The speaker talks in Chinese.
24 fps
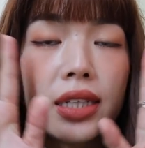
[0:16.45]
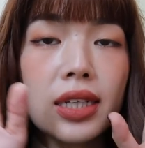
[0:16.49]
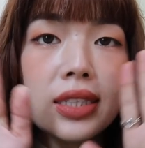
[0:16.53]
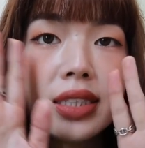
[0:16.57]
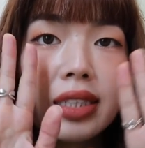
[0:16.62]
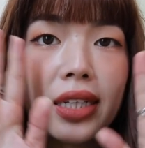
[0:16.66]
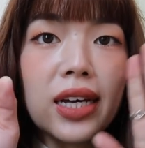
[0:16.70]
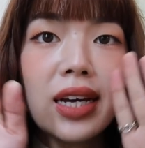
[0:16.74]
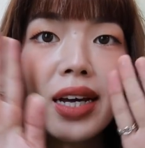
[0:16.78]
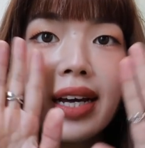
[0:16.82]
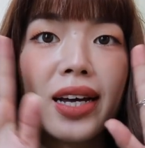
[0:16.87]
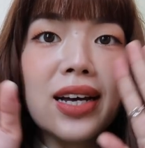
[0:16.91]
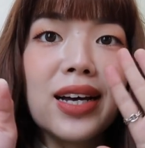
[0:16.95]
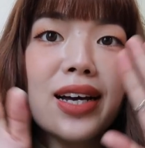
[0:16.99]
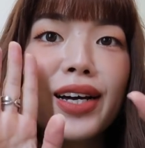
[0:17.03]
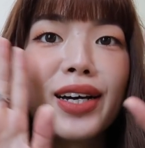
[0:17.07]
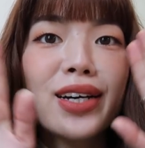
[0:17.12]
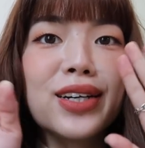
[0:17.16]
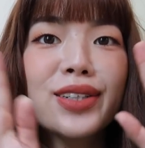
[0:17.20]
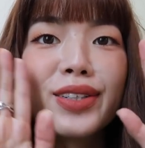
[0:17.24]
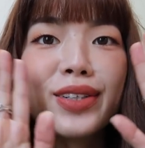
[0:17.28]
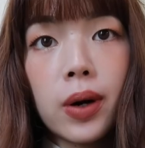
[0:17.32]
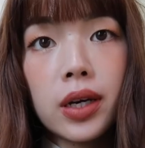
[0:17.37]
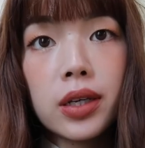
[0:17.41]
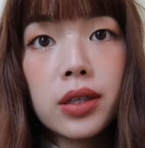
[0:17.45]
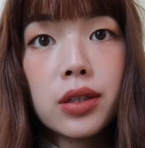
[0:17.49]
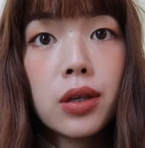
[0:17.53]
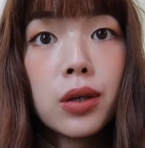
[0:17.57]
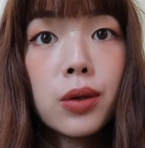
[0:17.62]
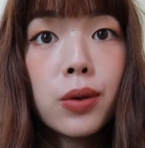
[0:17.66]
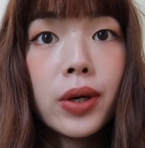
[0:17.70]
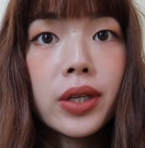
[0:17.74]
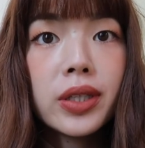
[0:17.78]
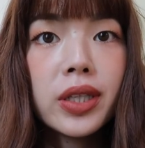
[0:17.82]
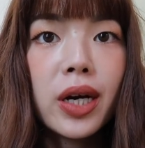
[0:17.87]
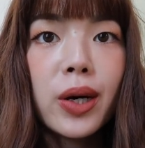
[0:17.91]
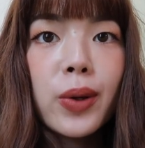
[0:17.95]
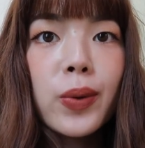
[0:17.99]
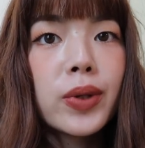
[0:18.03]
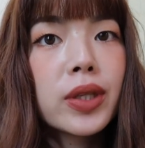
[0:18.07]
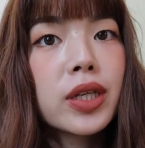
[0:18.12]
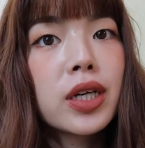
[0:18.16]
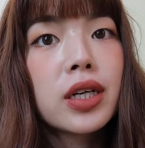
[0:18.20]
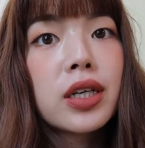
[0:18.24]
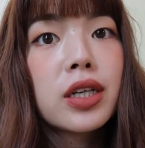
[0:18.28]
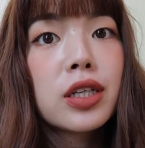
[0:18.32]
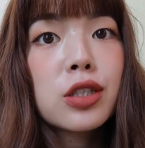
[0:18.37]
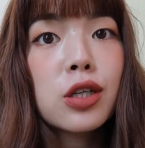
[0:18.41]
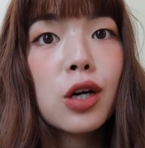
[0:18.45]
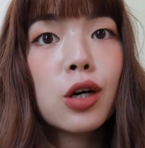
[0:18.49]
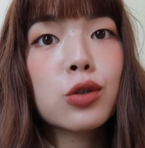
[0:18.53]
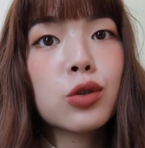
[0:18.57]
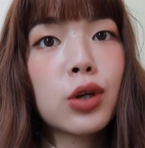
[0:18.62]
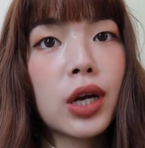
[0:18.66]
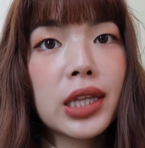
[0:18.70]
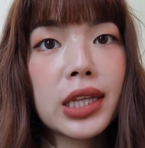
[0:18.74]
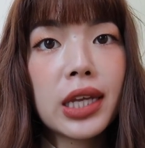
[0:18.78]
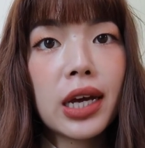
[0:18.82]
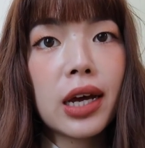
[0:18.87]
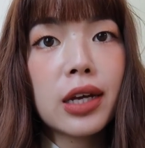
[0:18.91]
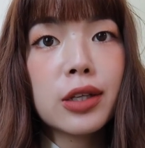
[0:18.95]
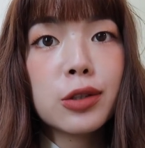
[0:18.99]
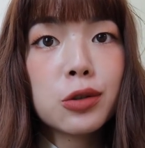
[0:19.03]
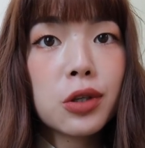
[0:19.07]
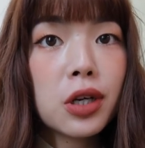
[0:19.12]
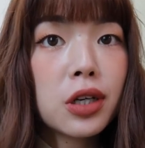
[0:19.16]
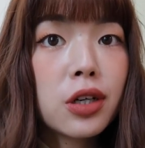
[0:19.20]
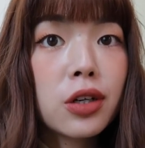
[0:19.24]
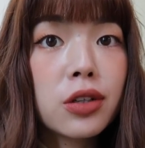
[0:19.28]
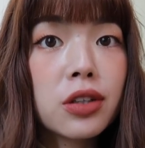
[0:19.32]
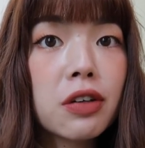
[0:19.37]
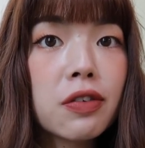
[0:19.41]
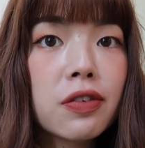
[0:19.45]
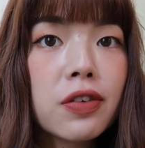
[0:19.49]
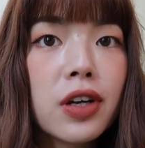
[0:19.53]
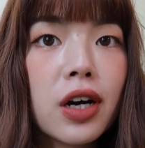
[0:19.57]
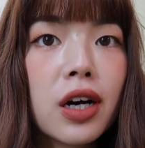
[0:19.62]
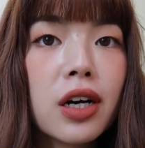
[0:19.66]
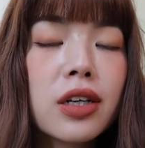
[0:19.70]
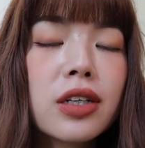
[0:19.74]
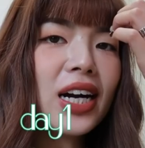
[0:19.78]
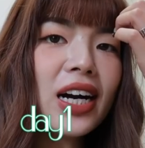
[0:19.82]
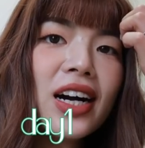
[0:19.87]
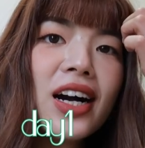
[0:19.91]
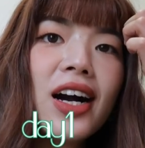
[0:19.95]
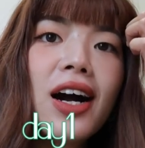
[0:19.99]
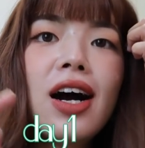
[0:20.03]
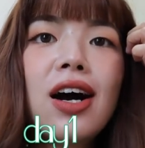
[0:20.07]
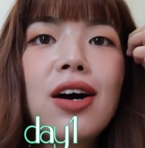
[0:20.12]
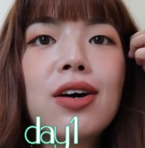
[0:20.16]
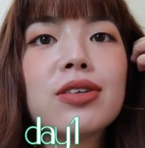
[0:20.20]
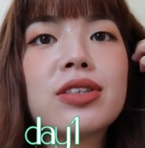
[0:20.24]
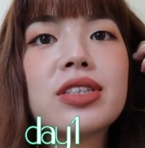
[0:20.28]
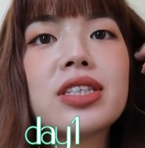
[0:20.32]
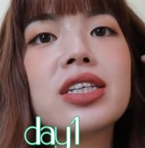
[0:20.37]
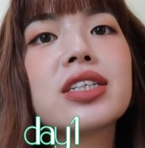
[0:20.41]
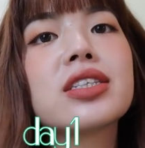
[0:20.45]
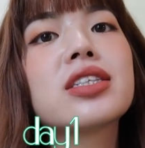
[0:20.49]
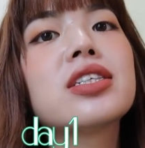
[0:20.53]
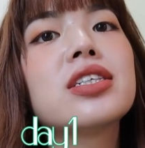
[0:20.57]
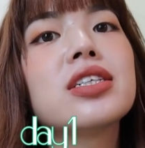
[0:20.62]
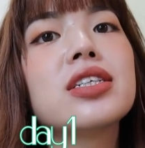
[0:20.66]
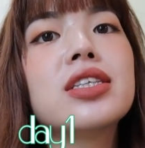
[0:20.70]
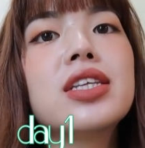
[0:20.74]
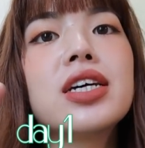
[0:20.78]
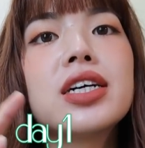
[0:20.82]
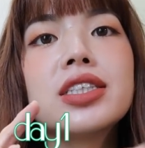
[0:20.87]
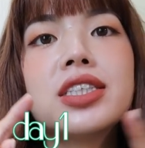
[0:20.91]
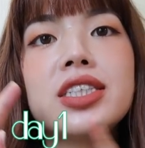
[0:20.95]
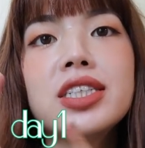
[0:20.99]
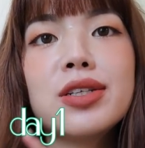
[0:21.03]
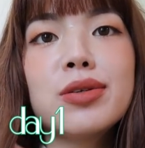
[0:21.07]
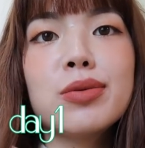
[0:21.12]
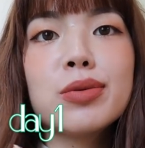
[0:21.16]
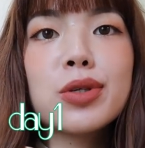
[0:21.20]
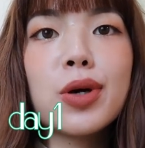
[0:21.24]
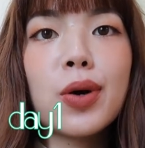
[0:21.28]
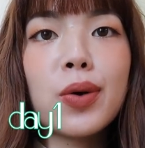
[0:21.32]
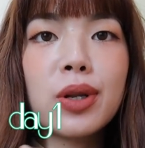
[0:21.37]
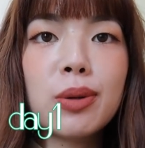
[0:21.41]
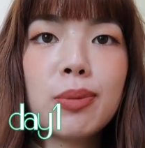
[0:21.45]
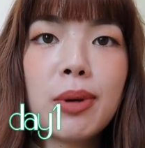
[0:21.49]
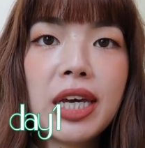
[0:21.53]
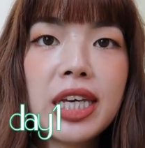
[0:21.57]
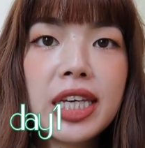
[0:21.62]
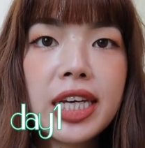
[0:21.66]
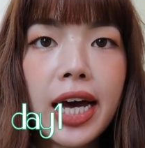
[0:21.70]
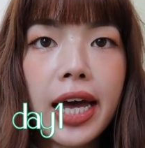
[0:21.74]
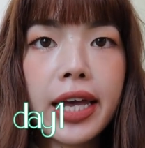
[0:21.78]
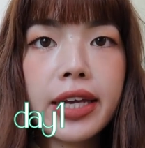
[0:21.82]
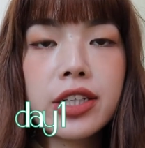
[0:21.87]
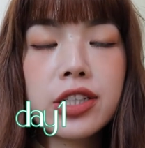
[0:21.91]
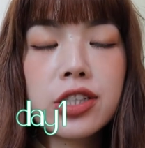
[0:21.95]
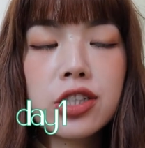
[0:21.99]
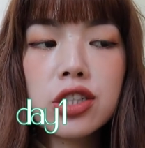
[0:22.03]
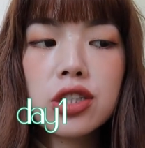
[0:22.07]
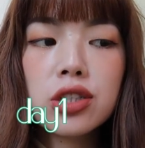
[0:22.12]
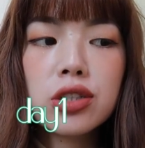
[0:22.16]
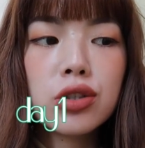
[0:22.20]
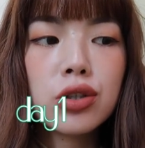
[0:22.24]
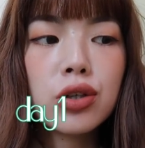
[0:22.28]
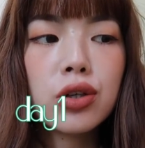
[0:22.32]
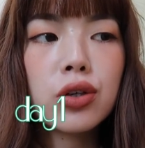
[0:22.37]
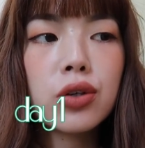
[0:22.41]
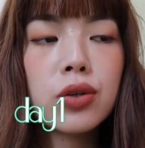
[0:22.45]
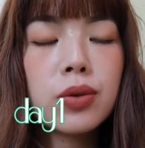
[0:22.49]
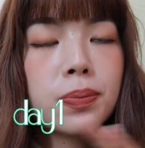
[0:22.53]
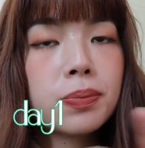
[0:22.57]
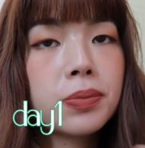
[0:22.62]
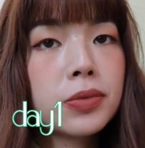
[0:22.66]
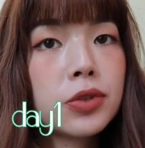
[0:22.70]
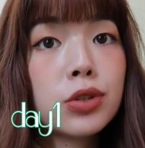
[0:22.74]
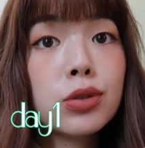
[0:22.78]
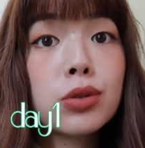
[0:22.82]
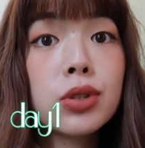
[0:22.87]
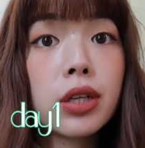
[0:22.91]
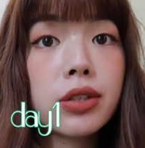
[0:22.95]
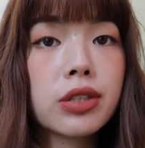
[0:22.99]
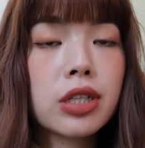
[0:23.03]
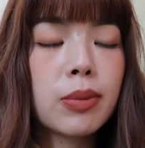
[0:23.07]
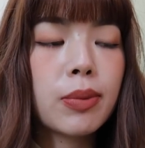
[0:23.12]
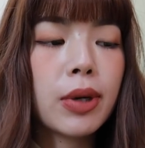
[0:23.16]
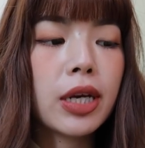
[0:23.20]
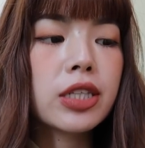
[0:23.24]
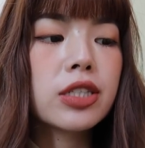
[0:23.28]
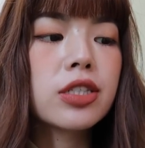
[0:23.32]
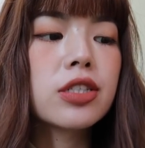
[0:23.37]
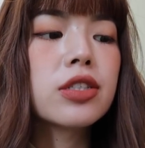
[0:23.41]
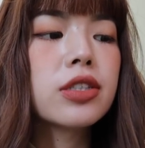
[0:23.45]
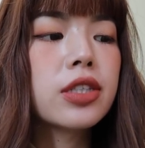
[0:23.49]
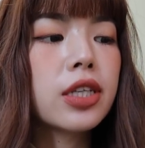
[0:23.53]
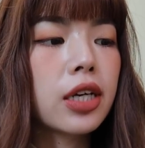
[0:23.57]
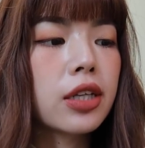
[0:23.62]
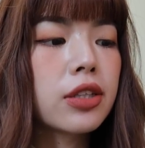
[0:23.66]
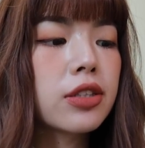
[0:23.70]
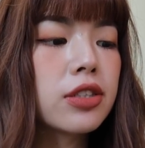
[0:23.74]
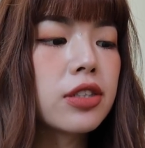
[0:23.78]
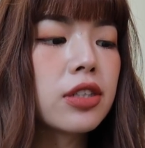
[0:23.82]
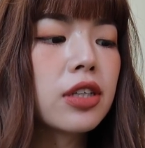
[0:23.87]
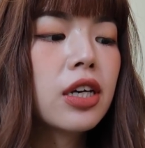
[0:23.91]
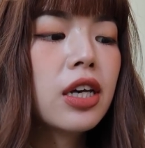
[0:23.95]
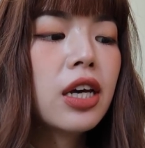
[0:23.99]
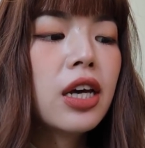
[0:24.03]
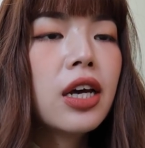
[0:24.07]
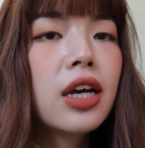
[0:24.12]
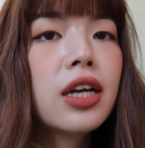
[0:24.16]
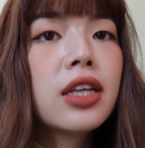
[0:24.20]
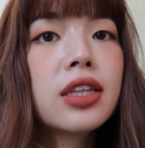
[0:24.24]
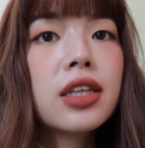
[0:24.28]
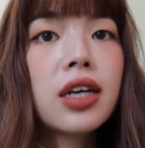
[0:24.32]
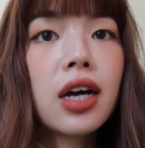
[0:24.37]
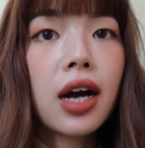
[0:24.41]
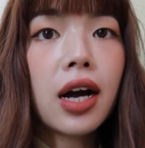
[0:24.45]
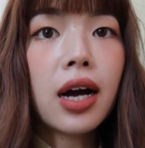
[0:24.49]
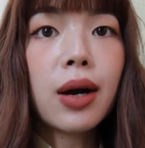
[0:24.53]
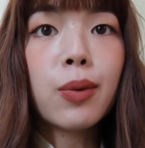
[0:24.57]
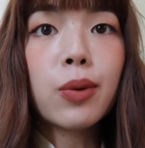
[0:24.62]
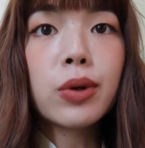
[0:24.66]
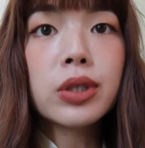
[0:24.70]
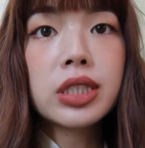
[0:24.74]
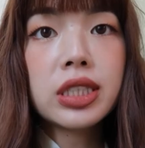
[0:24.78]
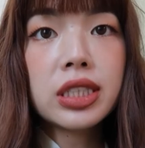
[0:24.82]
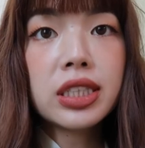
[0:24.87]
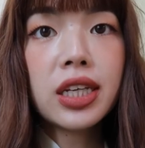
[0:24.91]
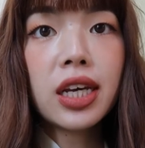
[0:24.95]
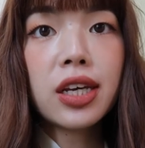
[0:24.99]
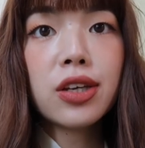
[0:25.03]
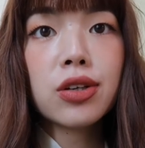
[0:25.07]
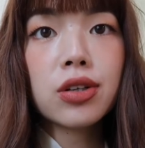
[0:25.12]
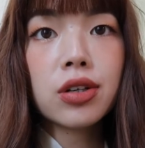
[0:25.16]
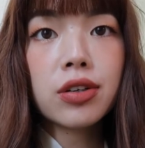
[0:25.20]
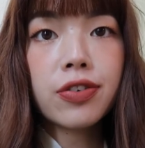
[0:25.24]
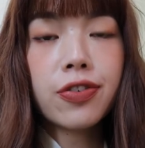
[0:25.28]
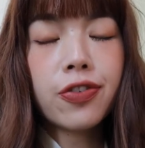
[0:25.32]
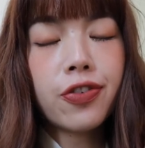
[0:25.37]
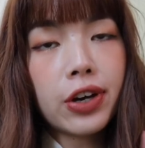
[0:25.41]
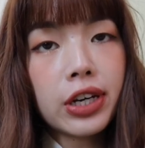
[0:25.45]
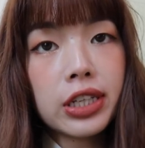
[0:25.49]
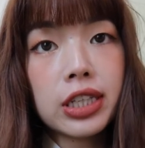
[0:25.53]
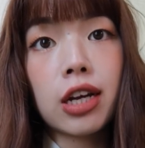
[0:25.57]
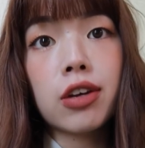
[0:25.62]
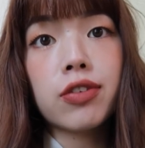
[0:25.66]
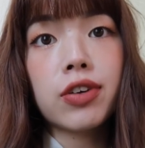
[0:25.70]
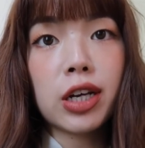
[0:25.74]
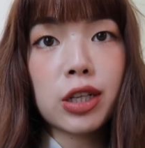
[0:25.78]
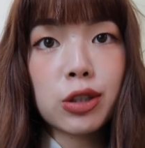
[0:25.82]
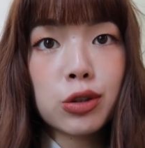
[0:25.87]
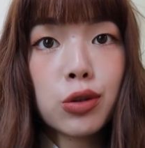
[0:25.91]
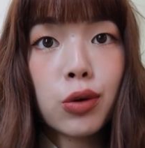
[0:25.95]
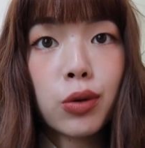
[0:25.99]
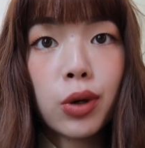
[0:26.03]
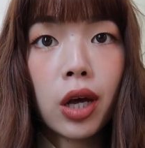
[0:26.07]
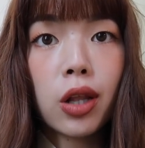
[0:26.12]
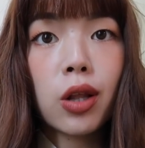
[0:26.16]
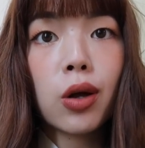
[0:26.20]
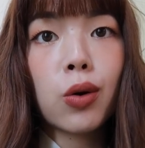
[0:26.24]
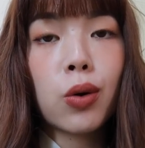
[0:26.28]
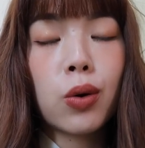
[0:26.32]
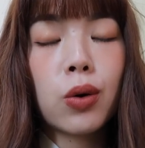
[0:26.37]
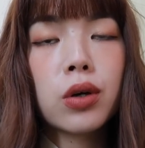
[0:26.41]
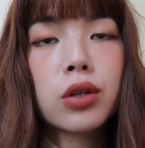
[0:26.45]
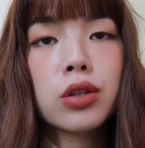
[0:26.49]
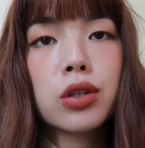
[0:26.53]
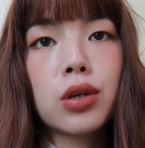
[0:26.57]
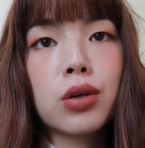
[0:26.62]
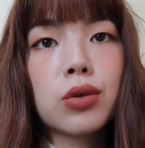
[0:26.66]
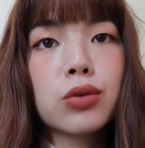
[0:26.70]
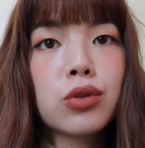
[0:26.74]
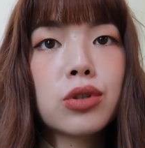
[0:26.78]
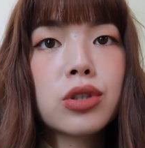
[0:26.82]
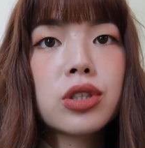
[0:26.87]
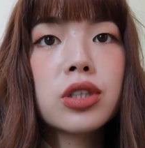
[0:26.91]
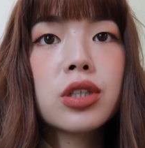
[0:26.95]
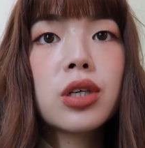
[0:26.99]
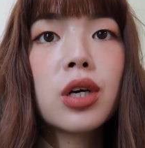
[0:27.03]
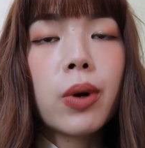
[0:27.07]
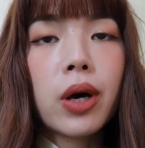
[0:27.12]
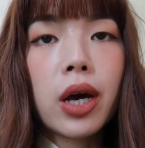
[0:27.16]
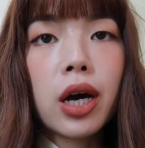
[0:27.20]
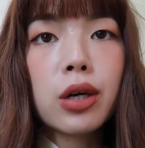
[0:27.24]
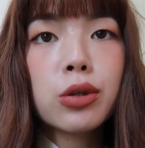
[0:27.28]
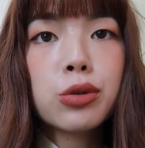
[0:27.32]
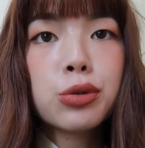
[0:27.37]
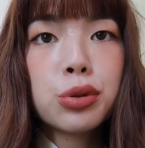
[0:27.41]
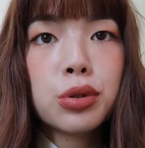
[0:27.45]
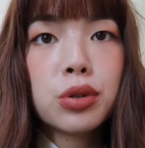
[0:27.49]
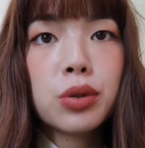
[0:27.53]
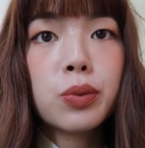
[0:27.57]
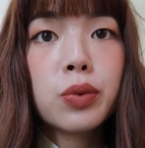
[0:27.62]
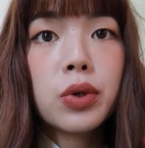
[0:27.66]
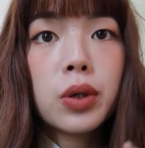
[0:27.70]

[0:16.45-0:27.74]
大家欢迎又回到我的一周穿搭和妆容的 vlog。刚好这次的记录从礼拜一开始就记录到这礼拜日这样子。那我今天有个非常非常重要的活动，就是我要去